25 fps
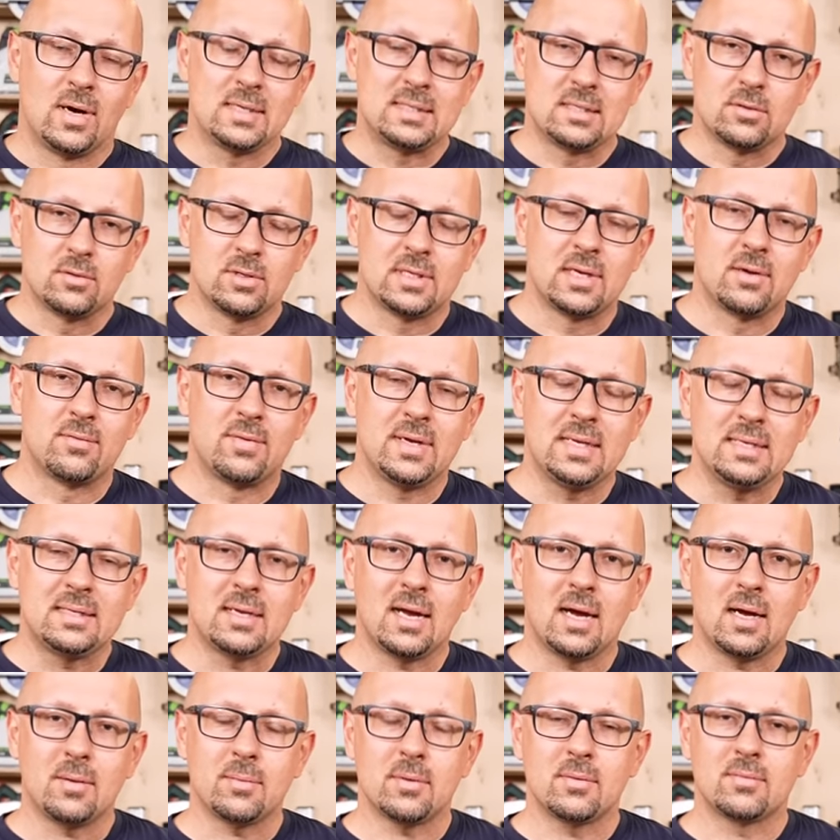Falls ich noch nicht
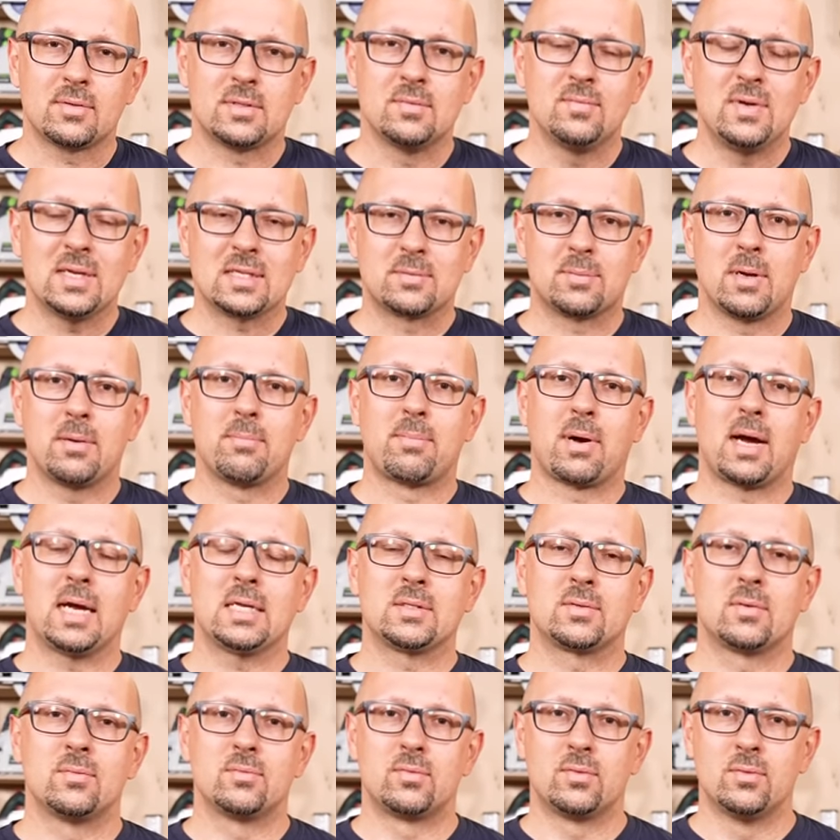erwähnt habe, sind wir jetzt beim
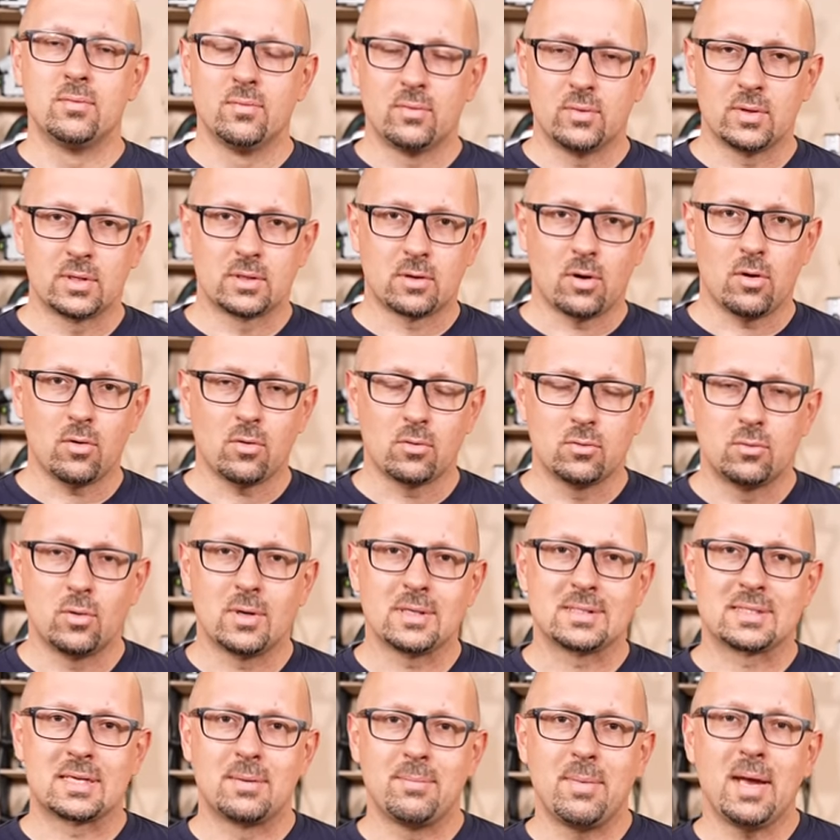Preis von 500 Euro und du
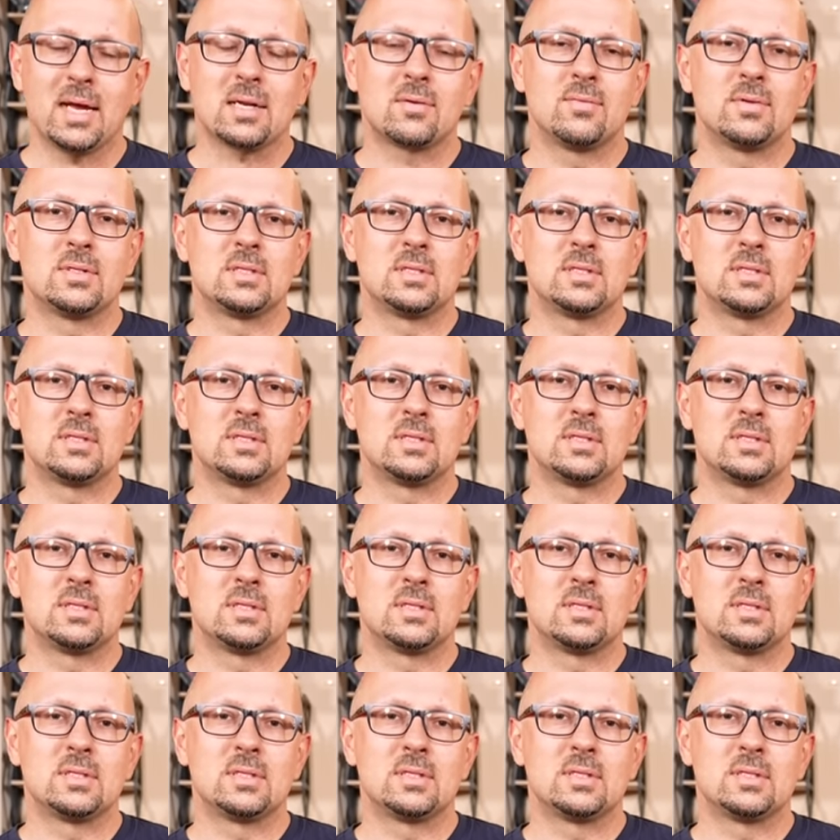hast gemerkt,